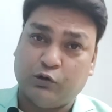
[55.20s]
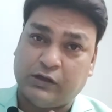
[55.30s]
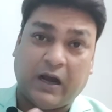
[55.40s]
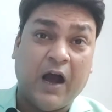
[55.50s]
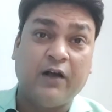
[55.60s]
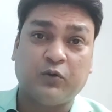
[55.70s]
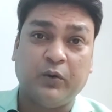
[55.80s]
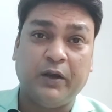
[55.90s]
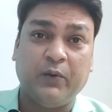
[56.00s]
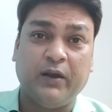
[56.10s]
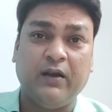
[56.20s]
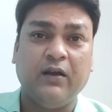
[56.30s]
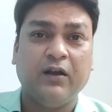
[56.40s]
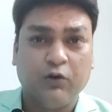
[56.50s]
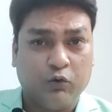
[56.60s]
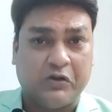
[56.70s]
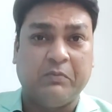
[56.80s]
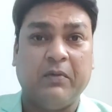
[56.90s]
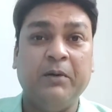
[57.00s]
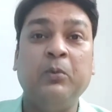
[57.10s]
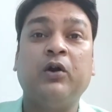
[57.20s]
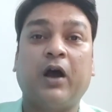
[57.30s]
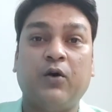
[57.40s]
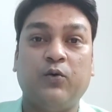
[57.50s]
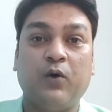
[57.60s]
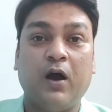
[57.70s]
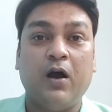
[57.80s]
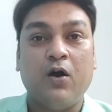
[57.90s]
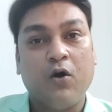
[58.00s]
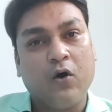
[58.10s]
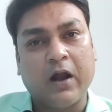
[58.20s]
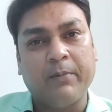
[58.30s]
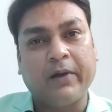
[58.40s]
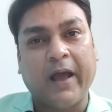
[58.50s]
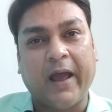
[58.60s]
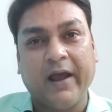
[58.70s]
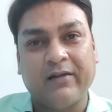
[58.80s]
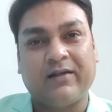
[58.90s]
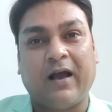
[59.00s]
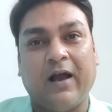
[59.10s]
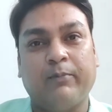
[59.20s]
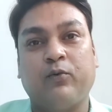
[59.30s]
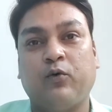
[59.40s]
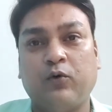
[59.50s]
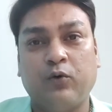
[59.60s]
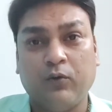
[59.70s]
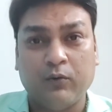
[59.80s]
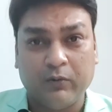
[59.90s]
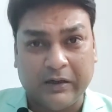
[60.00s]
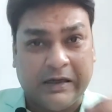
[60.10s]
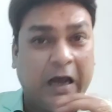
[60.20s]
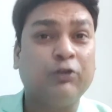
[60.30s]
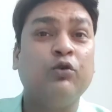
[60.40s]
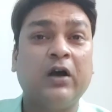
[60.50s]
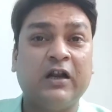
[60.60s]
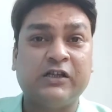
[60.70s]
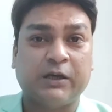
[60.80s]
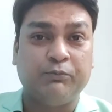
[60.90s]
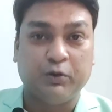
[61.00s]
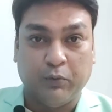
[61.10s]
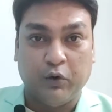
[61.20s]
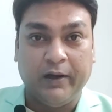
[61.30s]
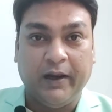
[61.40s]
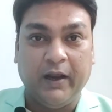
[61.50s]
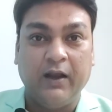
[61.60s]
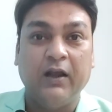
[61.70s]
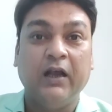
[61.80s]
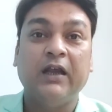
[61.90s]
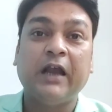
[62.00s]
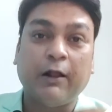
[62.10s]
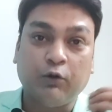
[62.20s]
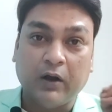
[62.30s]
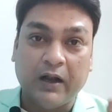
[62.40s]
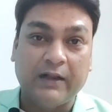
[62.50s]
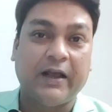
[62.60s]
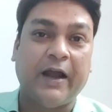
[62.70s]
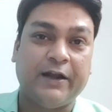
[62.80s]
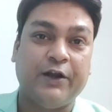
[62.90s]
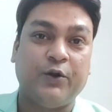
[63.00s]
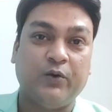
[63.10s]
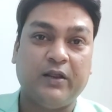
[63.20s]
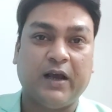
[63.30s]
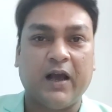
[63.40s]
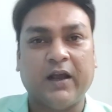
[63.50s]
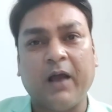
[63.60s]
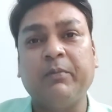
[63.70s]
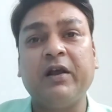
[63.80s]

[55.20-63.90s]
कुछ कहा सुनी हुई कुछ मन मोटा हुआ और आपका एक्स आपको या तो गलत शब्द बोल के या तो गलत एटीट्यूड दिखा के